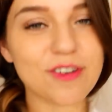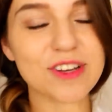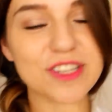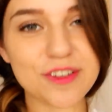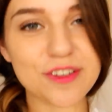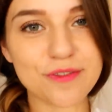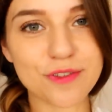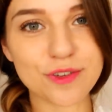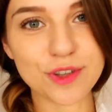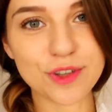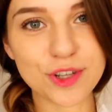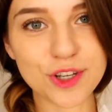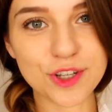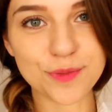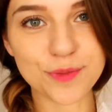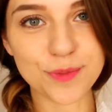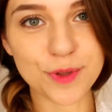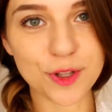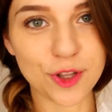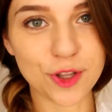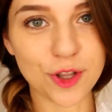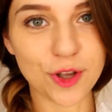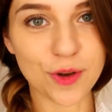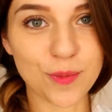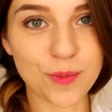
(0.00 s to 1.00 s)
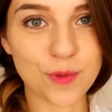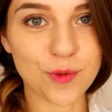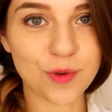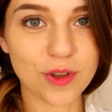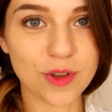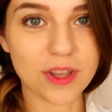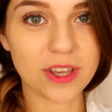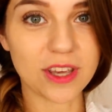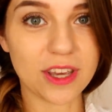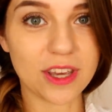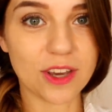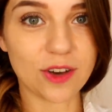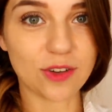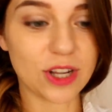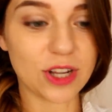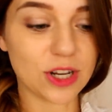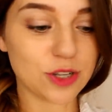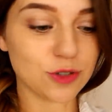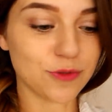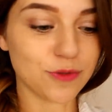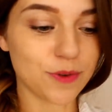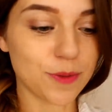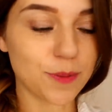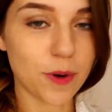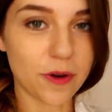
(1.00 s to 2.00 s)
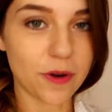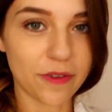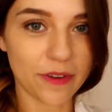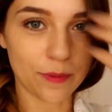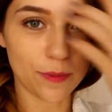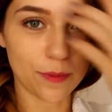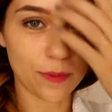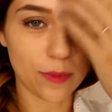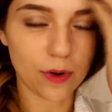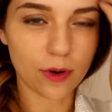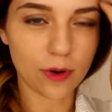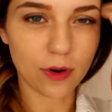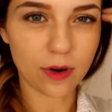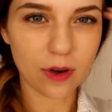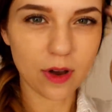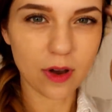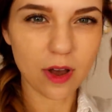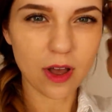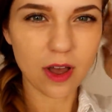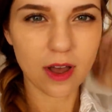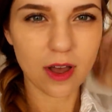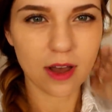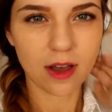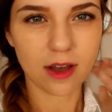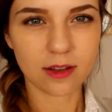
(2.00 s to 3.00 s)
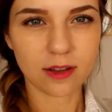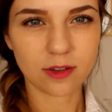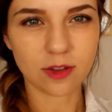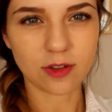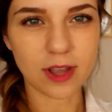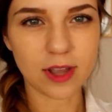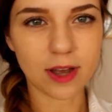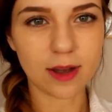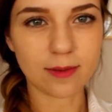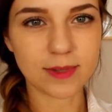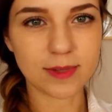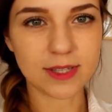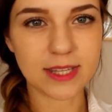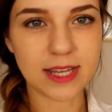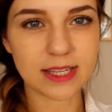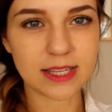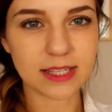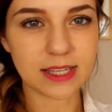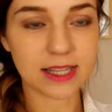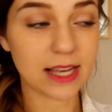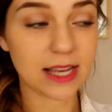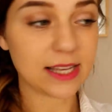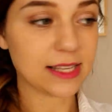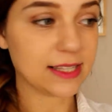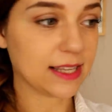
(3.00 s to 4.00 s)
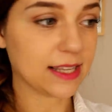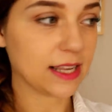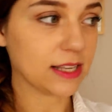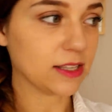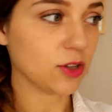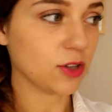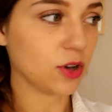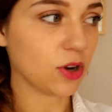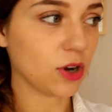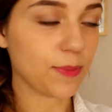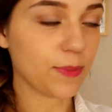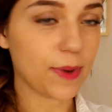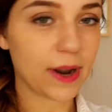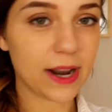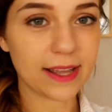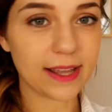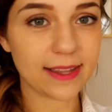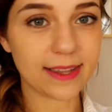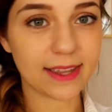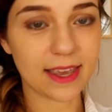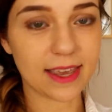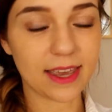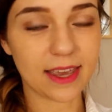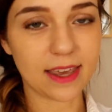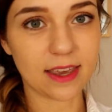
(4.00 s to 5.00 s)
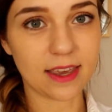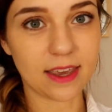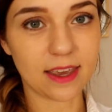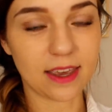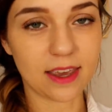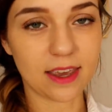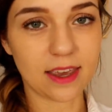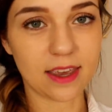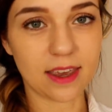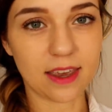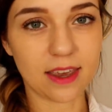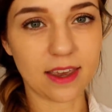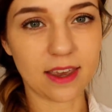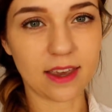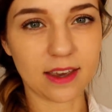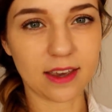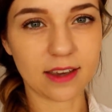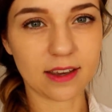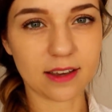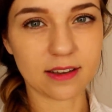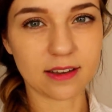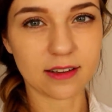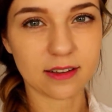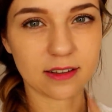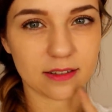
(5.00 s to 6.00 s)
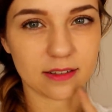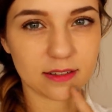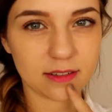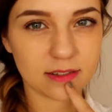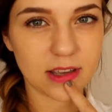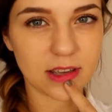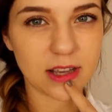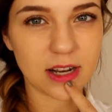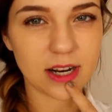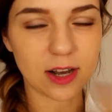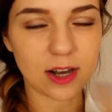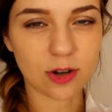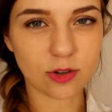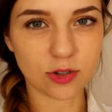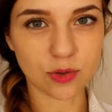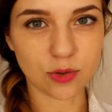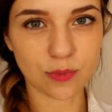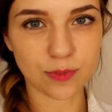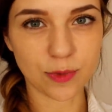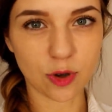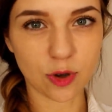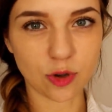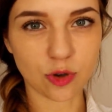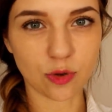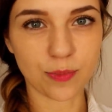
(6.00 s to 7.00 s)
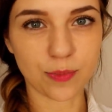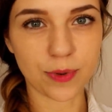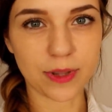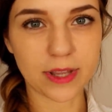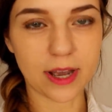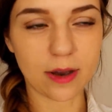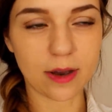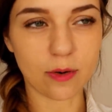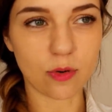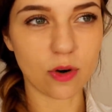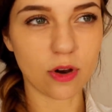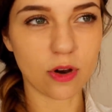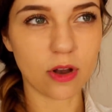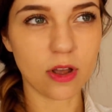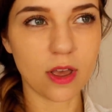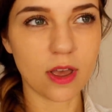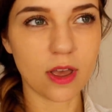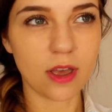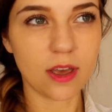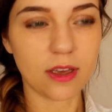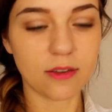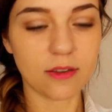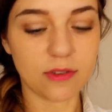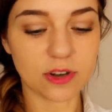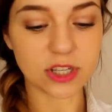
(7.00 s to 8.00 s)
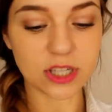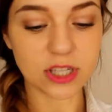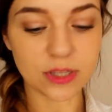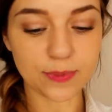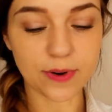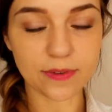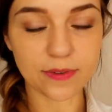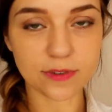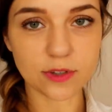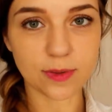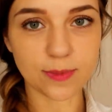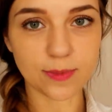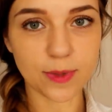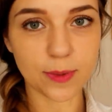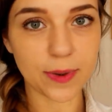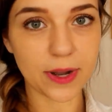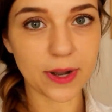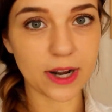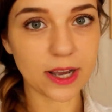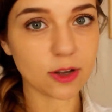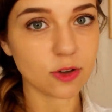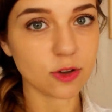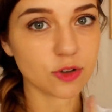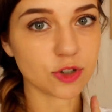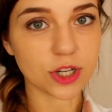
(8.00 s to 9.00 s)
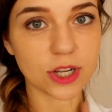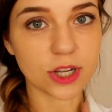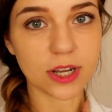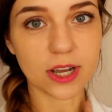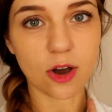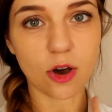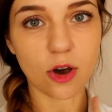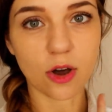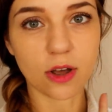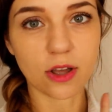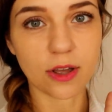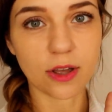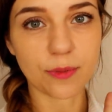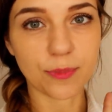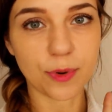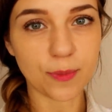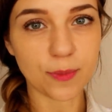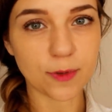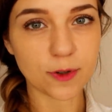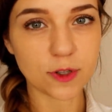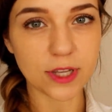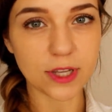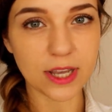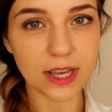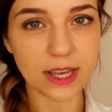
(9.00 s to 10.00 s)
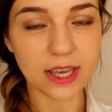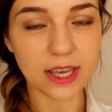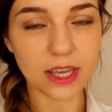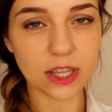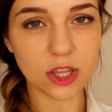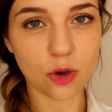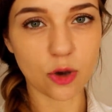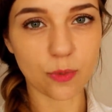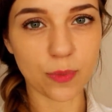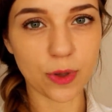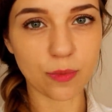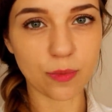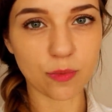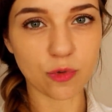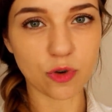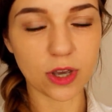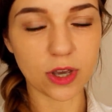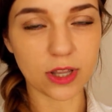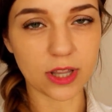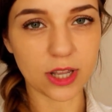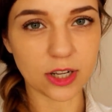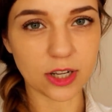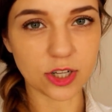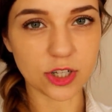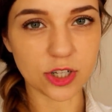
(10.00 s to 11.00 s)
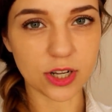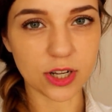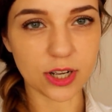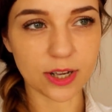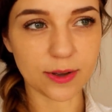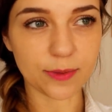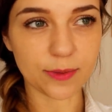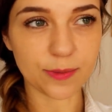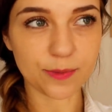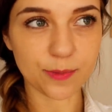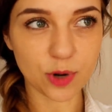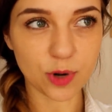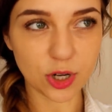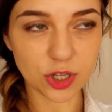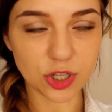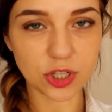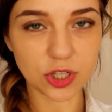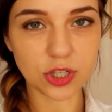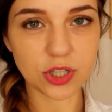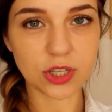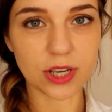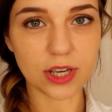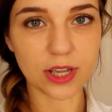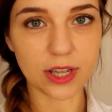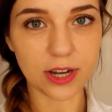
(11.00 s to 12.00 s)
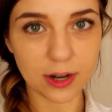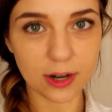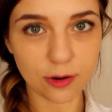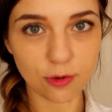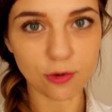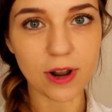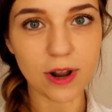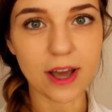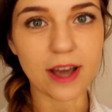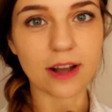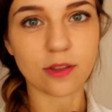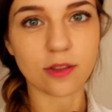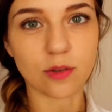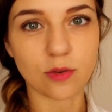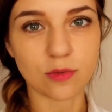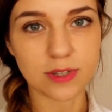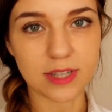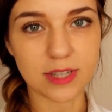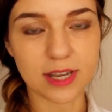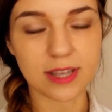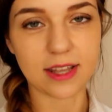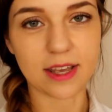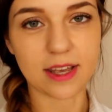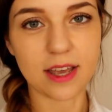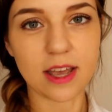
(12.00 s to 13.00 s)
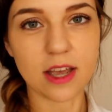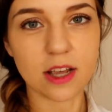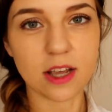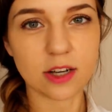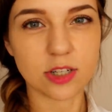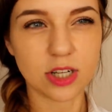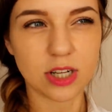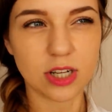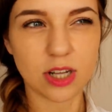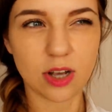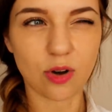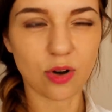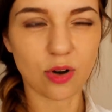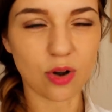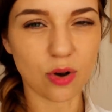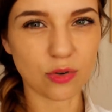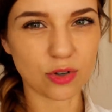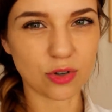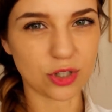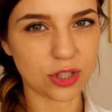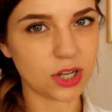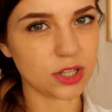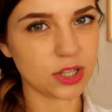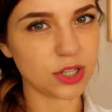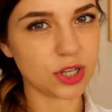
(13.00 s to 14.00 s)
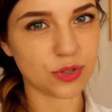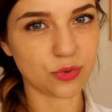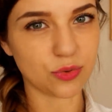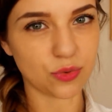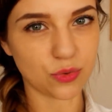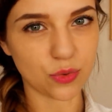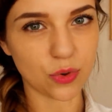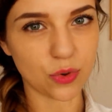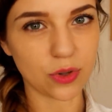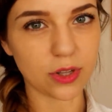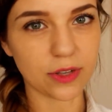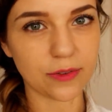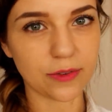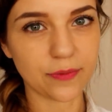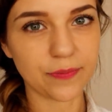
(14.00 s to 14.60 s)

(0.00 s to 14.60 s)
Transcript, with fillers: Właśnie wróciliśmy do domu i od razu Wam powiem, bo dodałam zdjęcie na Instastory paletki i kilka osób mnie o nią pytało i właśnie sprawdziłam na Paragon, że e, promocja jej nie obejmuje, także płacicie regularną cenę, czyli około 40 zł.